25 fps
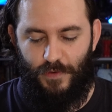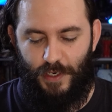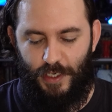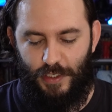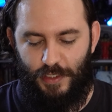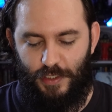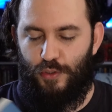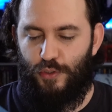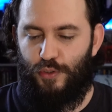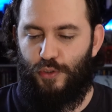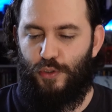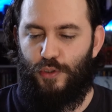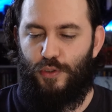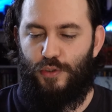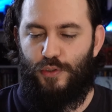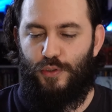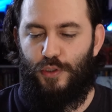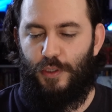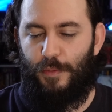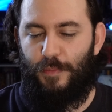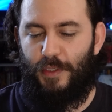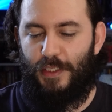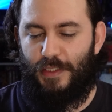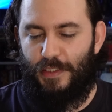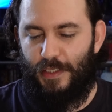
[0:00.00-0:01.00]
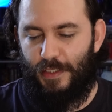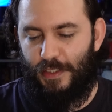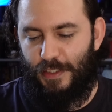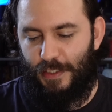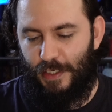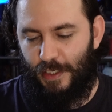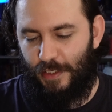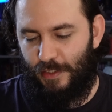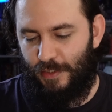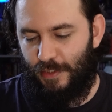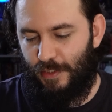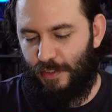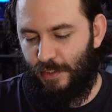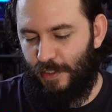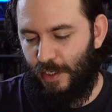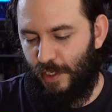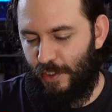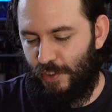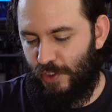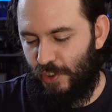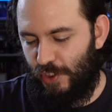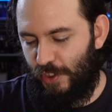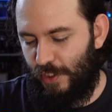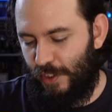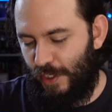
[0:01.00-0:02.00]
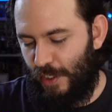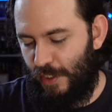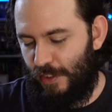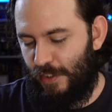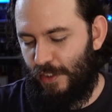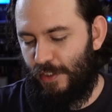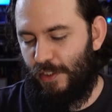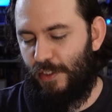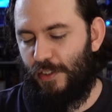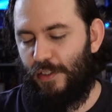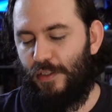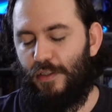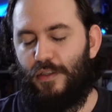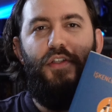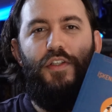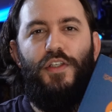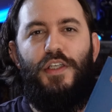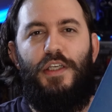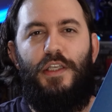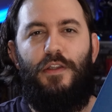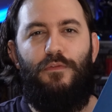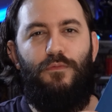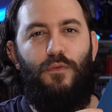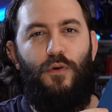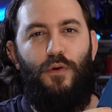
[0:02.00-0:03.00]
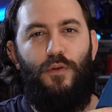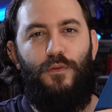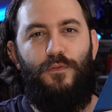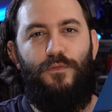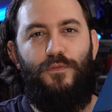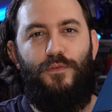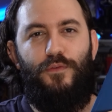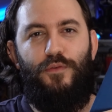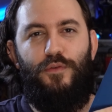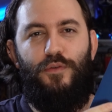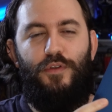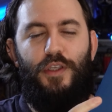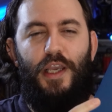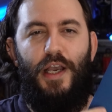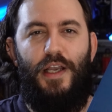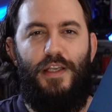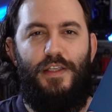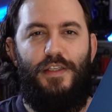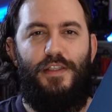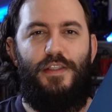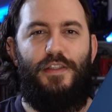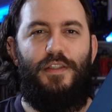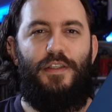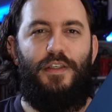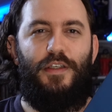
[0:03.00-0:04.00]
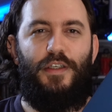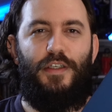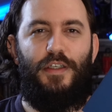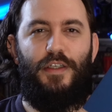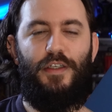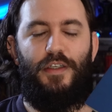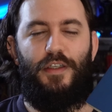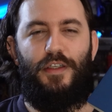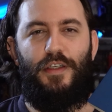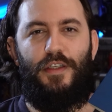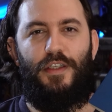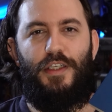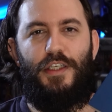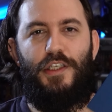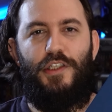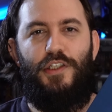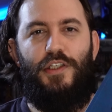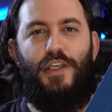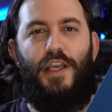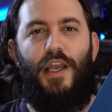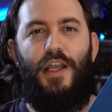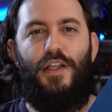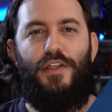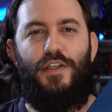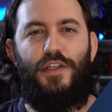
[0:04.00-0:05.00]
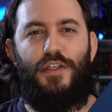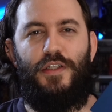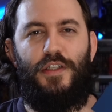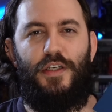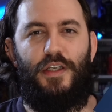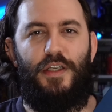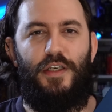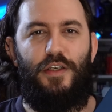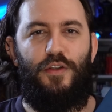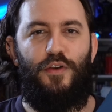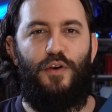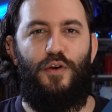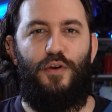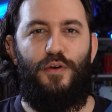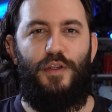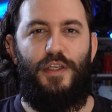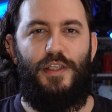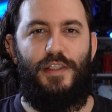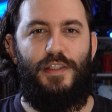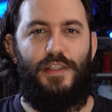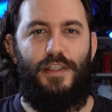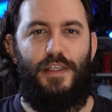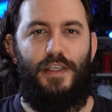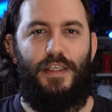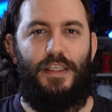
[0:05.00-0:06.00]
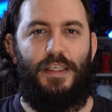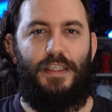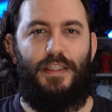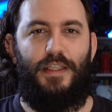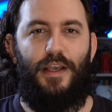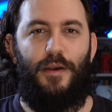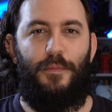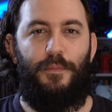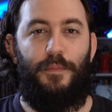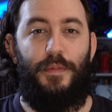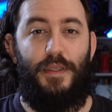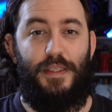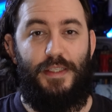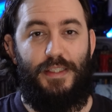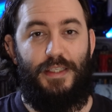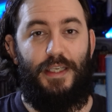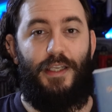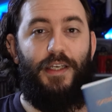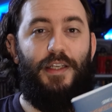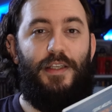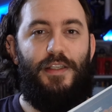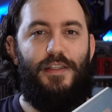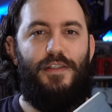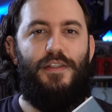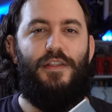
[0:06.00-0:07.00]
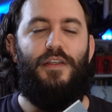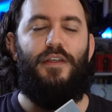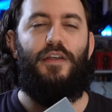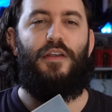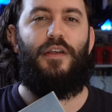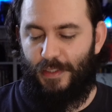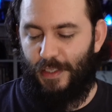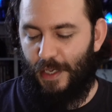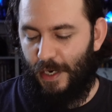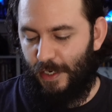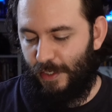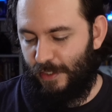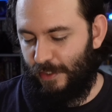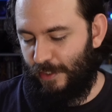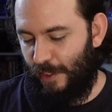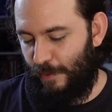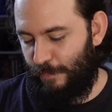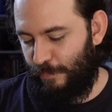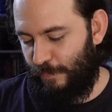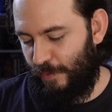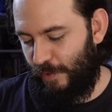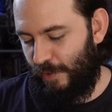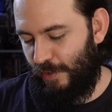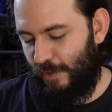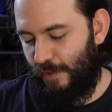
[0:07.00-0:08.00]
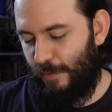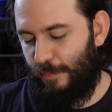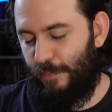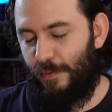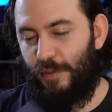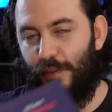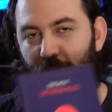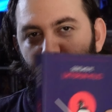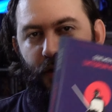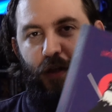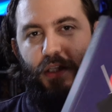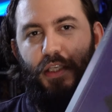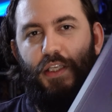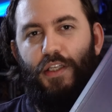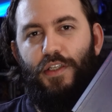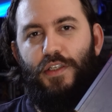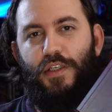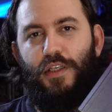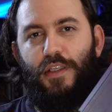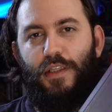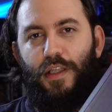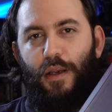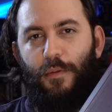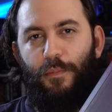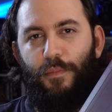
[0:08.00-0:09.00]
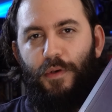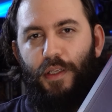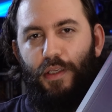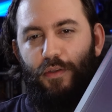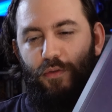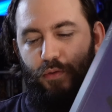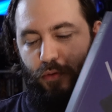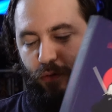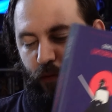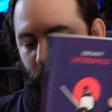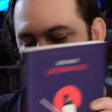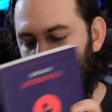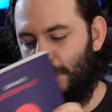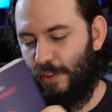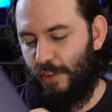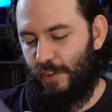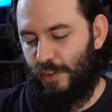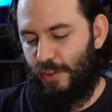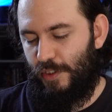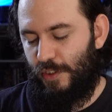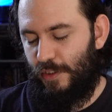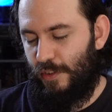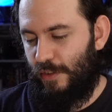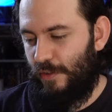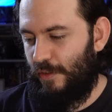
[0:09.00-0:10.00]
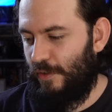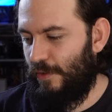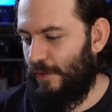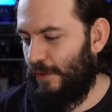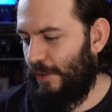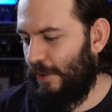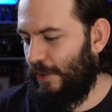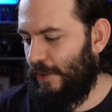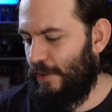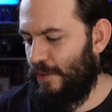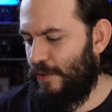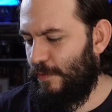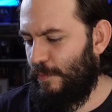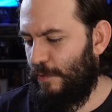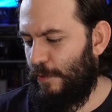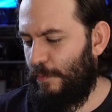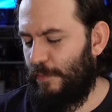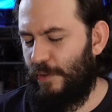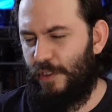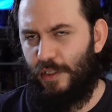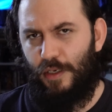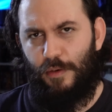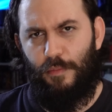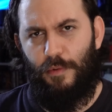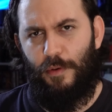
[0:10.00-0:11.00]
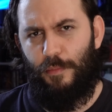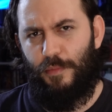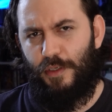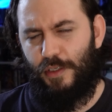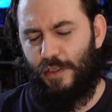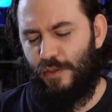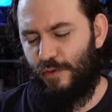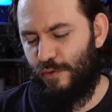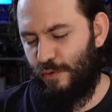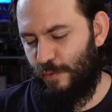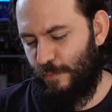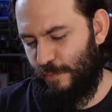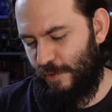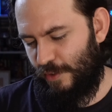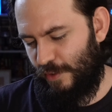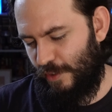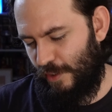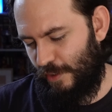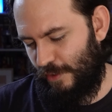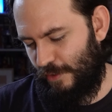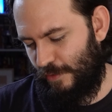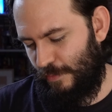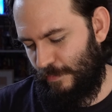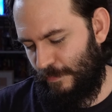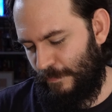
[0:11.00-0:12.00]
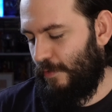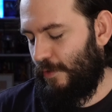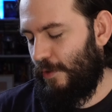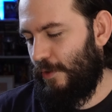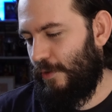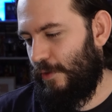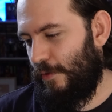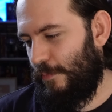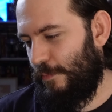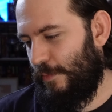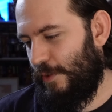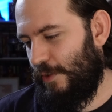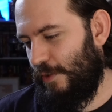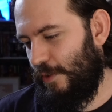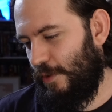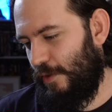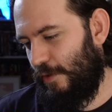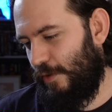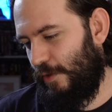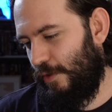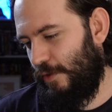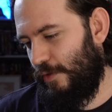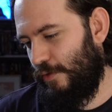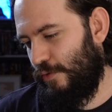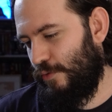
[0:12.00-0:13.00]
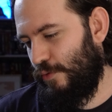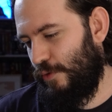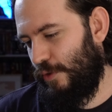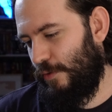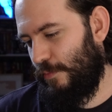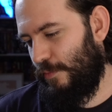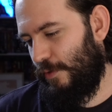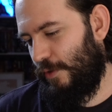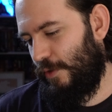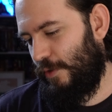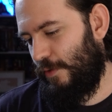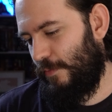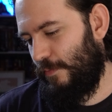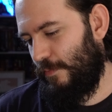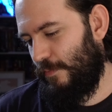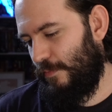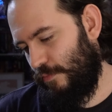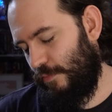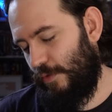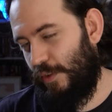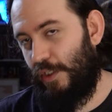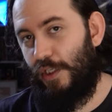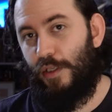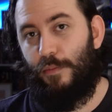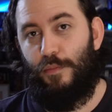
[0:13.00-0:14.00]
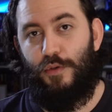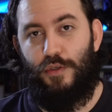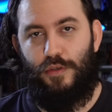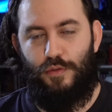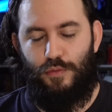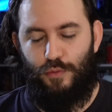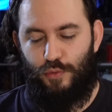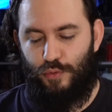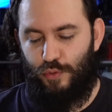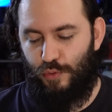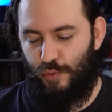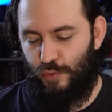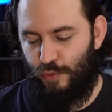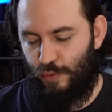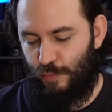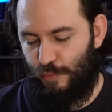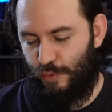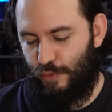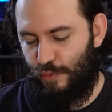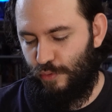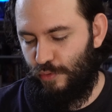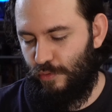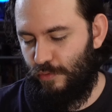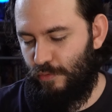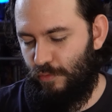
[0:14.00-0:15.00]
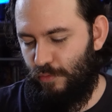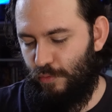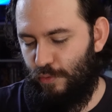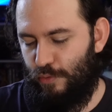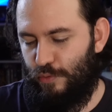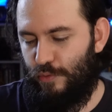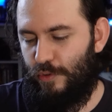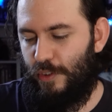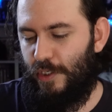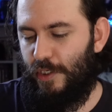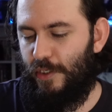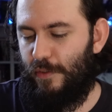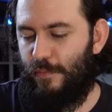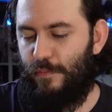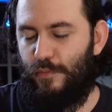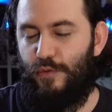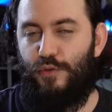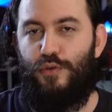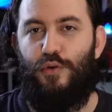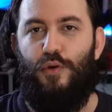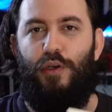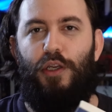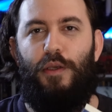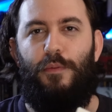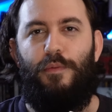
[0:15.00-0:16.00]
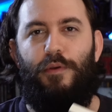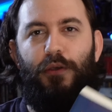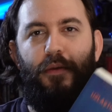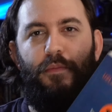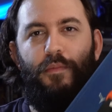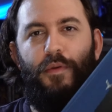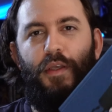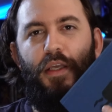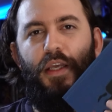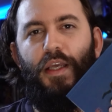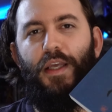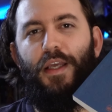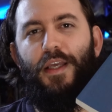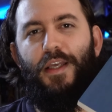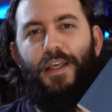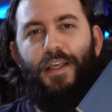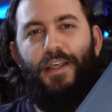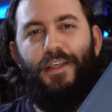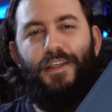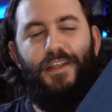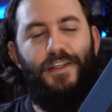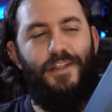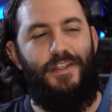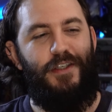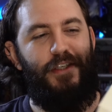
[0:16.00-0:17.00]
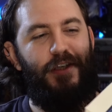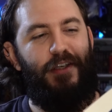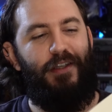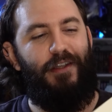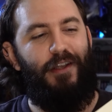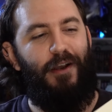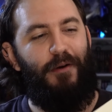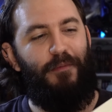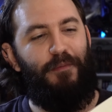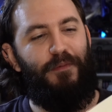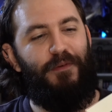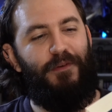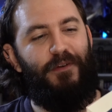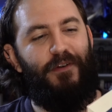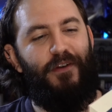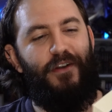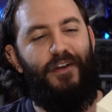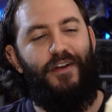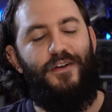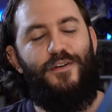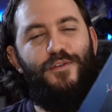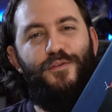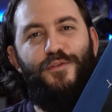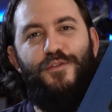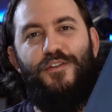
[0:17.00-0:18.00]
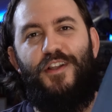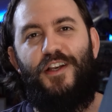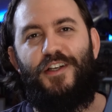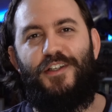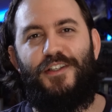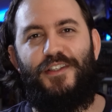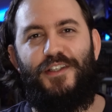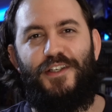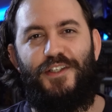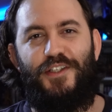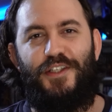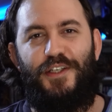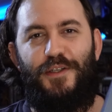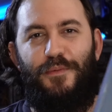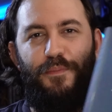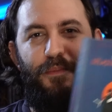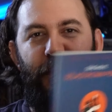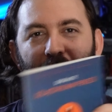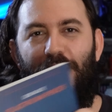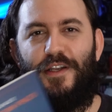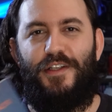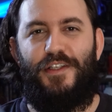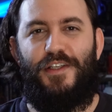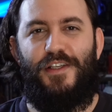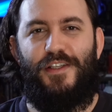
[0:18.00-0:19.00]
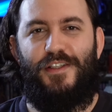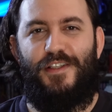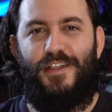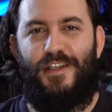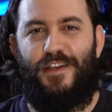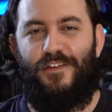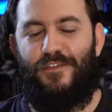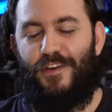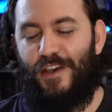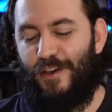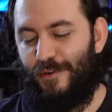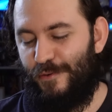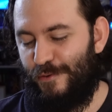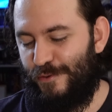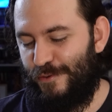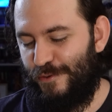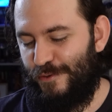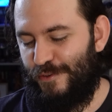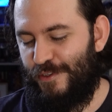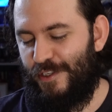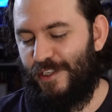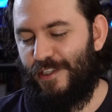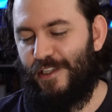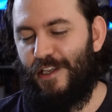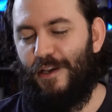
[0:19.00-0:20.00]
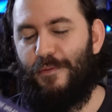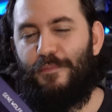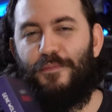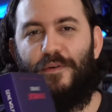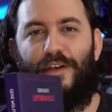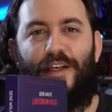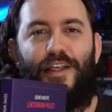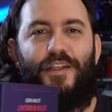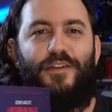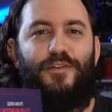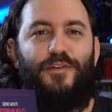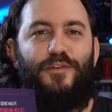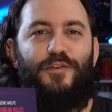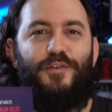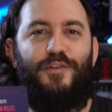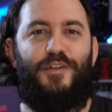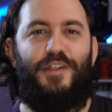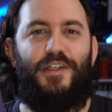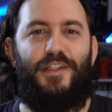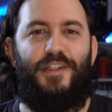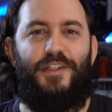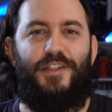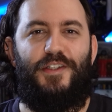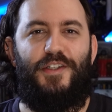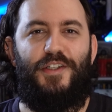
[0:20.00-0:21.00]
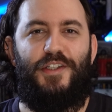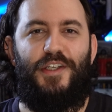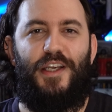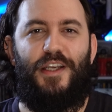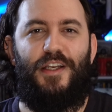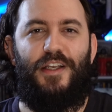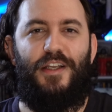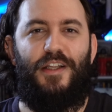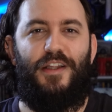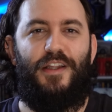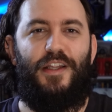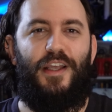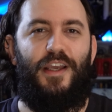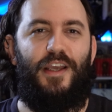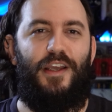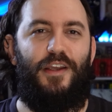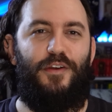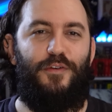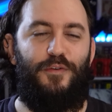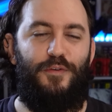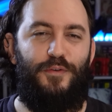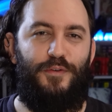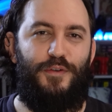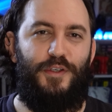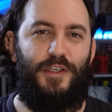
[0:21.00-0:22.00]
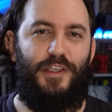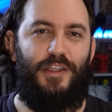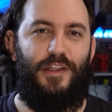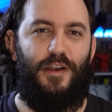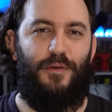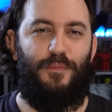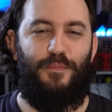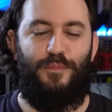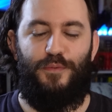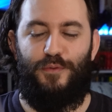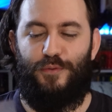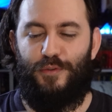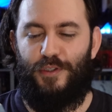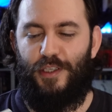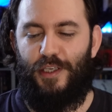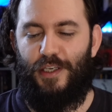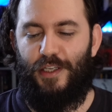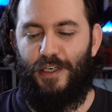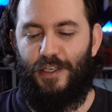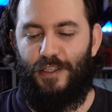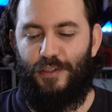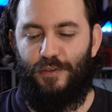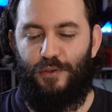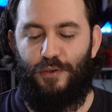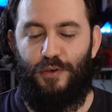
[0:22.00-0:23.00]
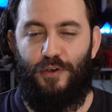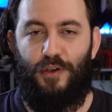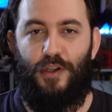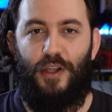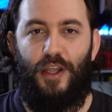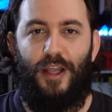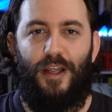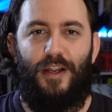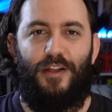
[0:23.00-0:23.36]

var. Şöyle söyleyeyim. İtaki yayınlarından çıkan Gene Wolfe'un yazdığı İşkencecinin Gölgesi kitap serisi. Diğer kitapların adı bir, ikinci kitap Liktor'un Kılıcı. İkinci mi emin değilim ama ikinci olması lazım. Ya da bir saniye şöyle bakayım. Değilmiş. Üçüncüymüş. Özür dilerim. Şöyle yapayım. İkinci kitap Uzlaştırıcının Pençesi ve üçüncü kitap Liktor'un Kılıcı şeklinde üç kitap burada yer alıyor.